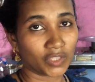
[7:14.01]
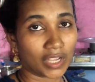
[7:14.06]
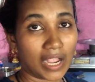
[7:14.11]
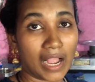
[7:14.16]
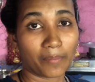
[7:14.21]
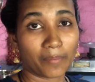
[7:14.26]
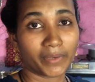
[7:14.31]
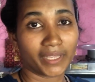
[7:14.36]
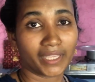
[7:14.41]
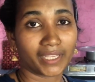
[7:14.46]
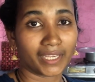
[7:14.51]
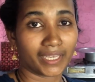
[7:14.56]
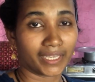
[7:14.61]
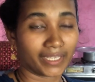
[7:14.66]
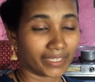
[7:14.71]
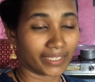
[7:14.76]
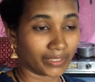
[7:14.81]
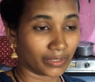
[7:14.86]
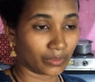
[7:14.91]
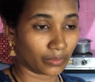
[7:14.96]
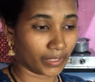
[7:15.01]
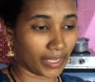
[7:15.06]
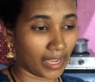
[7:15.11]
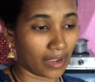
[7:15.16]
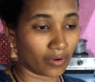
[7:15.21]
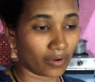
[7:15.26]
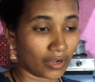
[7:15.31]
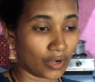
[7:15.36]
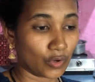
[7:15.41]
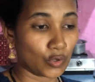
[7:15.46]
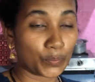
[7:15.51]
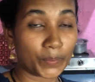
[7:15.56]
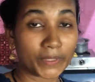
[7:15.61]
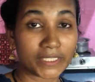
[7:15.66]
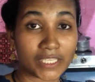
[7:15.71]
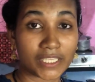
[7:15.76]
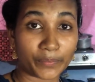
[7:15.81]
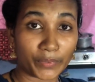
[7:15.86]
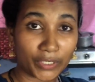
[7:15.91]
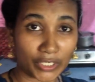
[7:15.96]
काम नहीं करेंगे तो क्या होगा ऊपर
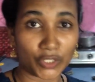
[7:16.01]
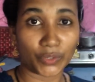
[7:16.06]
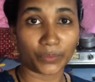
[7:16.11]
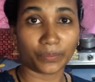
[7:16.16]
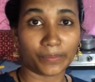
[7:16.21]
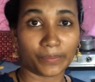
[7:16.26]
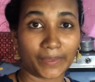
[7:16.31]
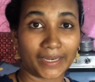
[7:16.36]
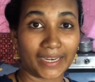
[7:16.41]
से वीडियो भी